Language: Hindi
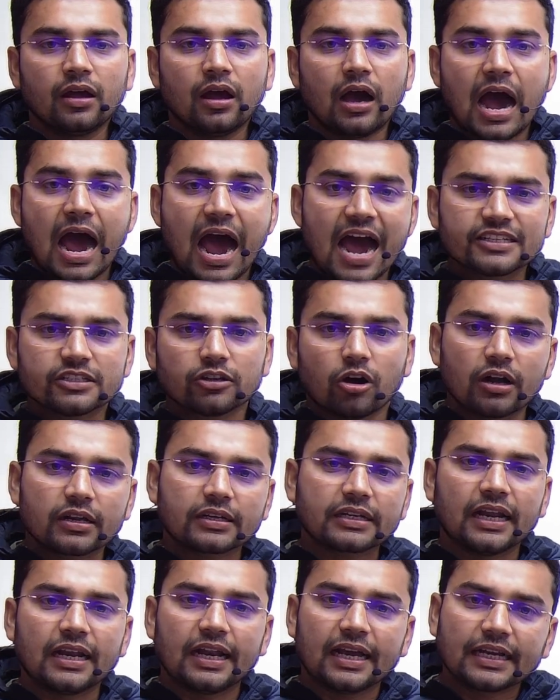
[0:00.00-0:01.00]
आज और
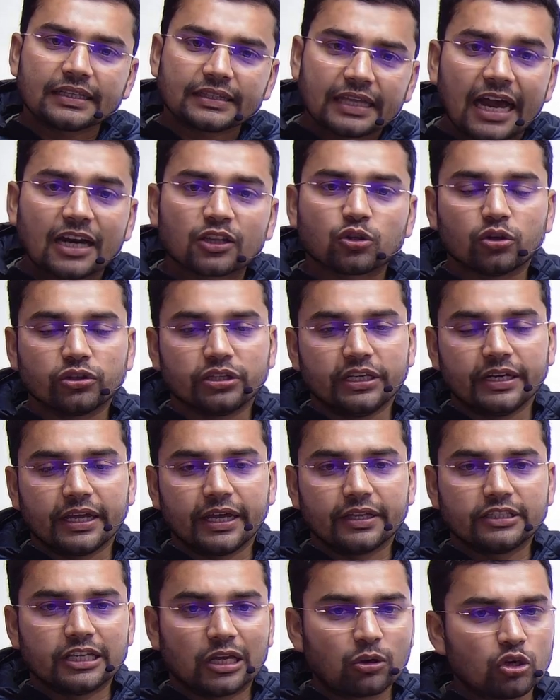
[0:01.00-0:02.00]
कल लगातार दो दिन है
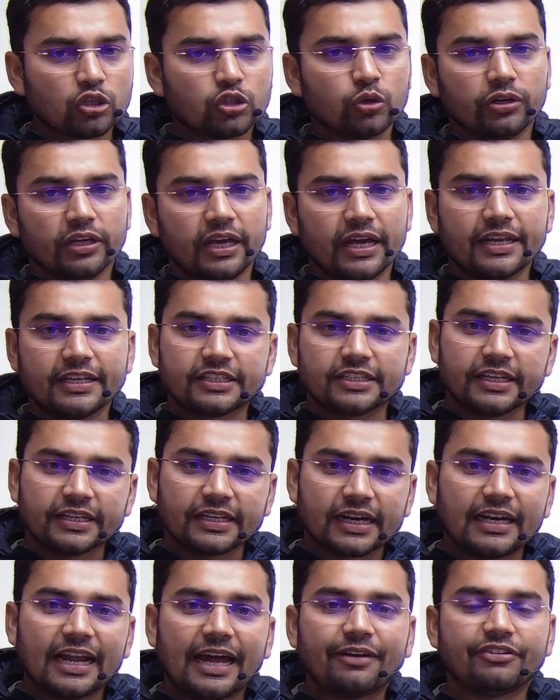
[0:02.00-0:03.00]
जरूर जुड़िए रीजनिंग का
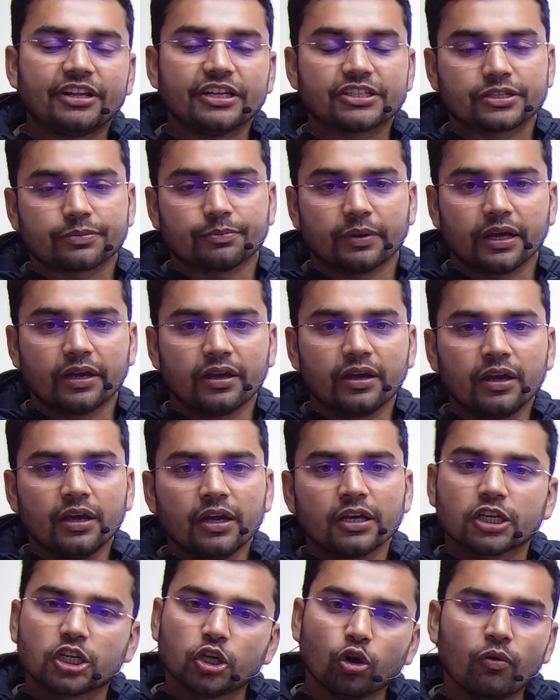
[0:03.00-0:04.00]
लाइव टेस्ट में
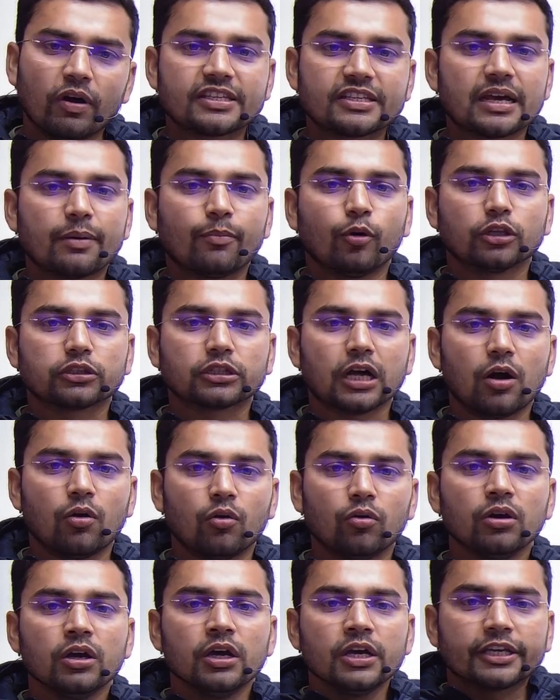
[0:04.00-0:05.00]
क्यों ऐसा बोलता हूं
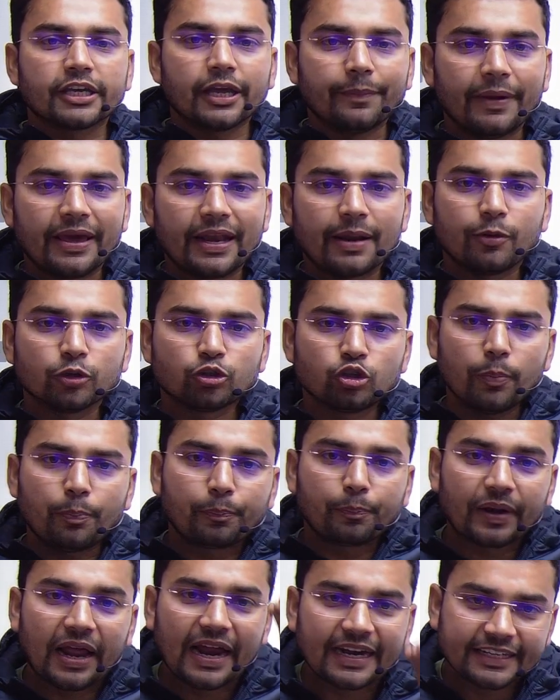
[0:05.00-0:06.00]
कि मेरे बच्चों
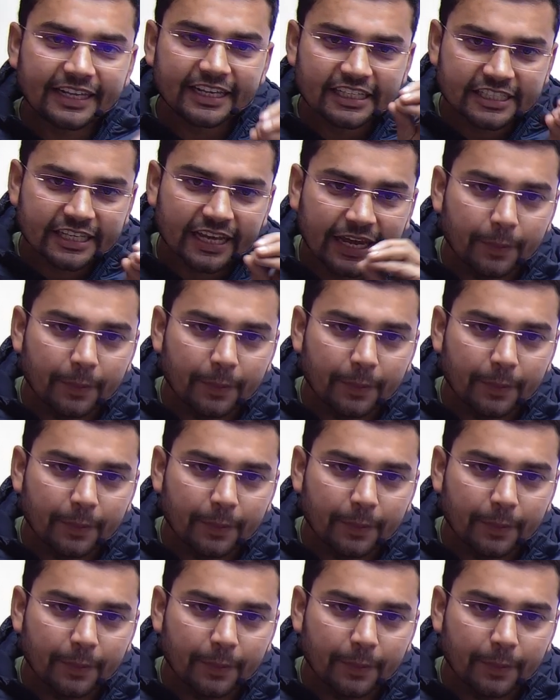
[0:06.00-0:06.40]
प्रैक्टिस से ही